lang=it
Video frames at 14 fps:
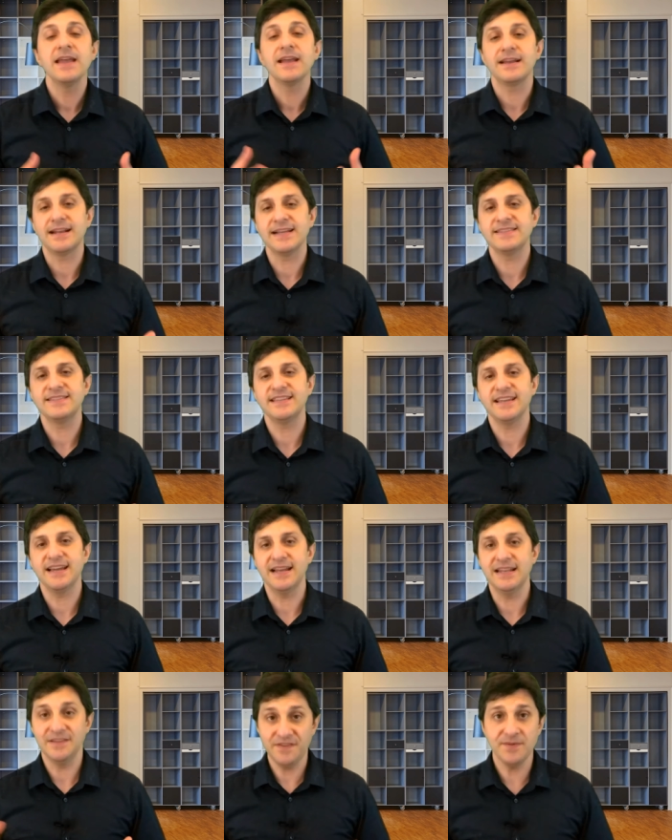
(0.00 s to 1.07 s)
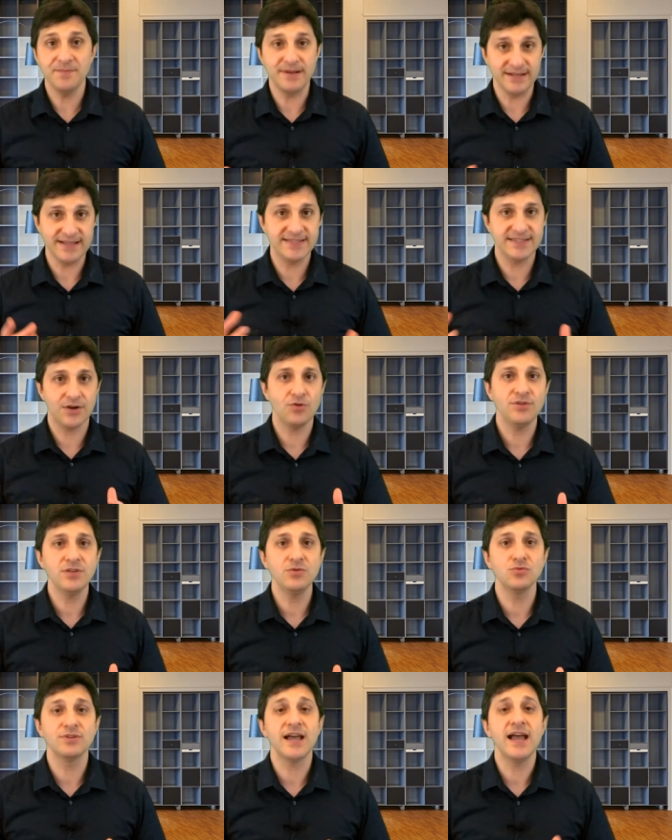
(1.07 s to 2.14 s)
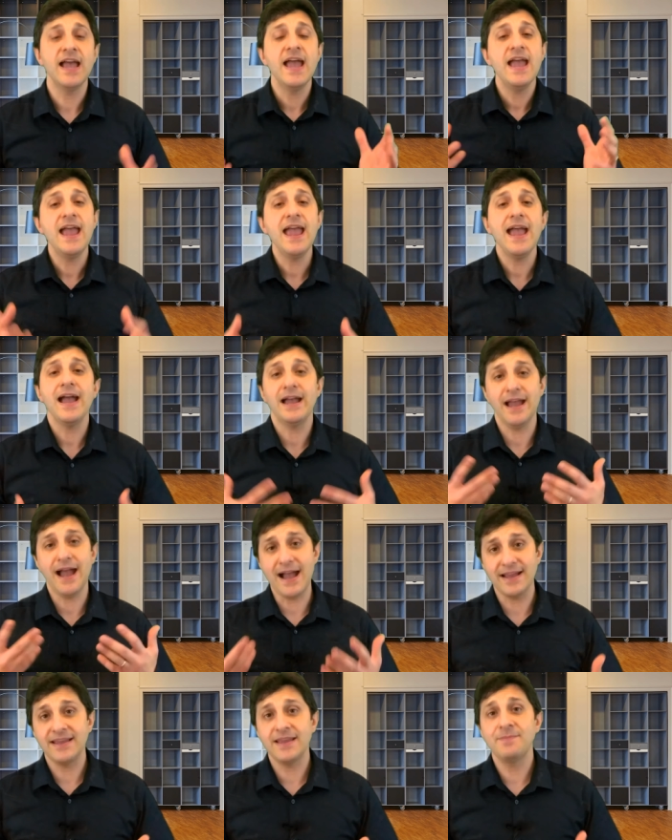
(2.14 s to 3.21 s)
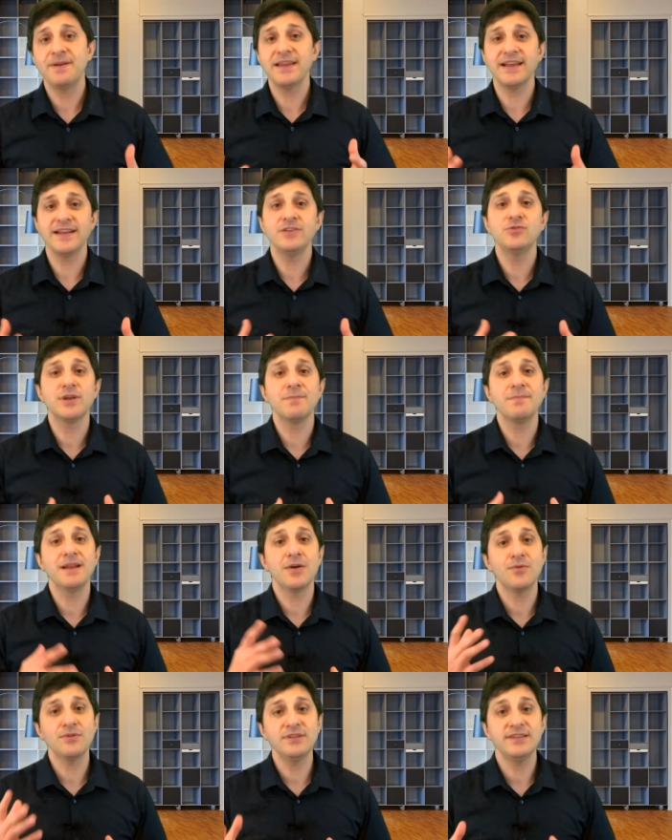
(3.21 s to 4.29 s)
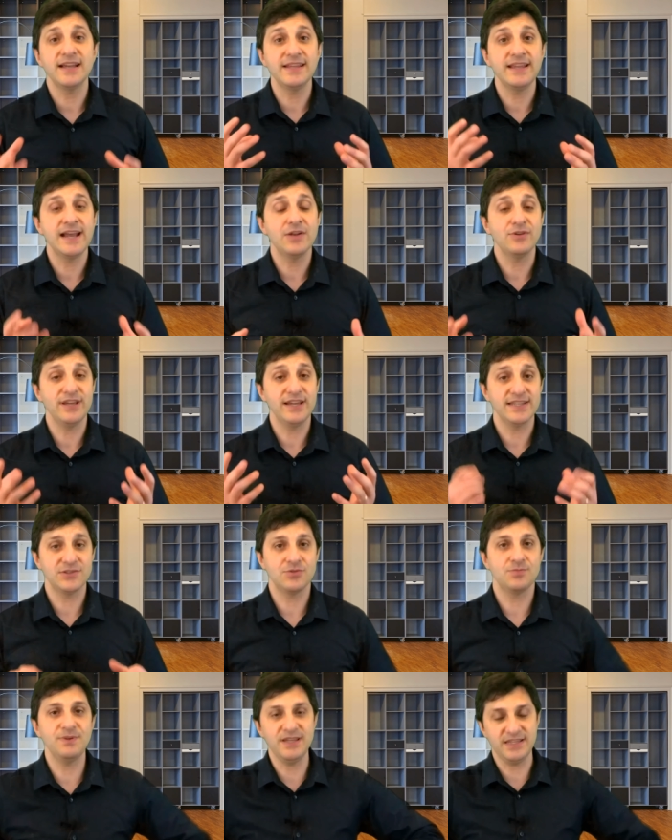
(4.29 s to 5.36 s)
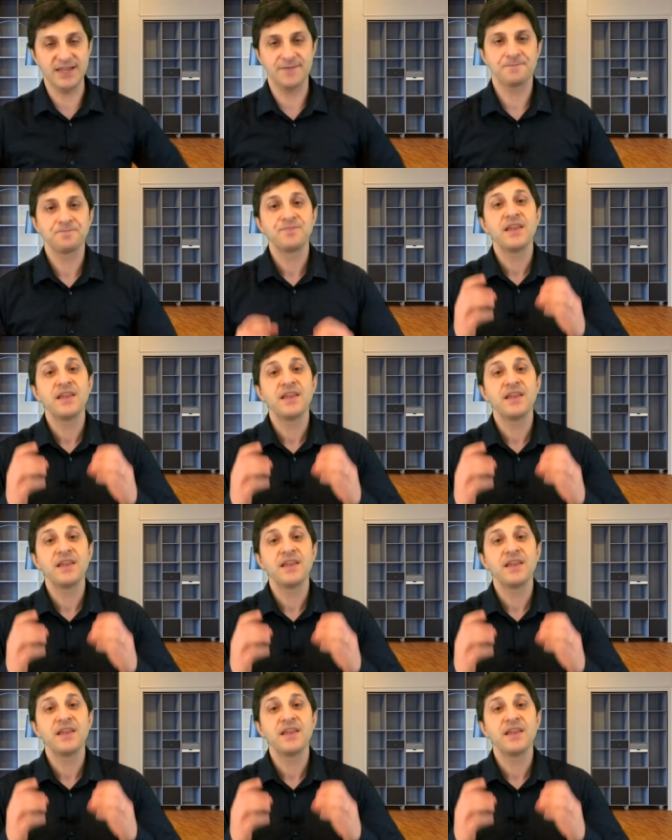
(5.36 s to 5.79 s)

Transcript: grazie alle fibre in essa contenuta, e anche perché ridurrebbe la quantità di calorie assorbite.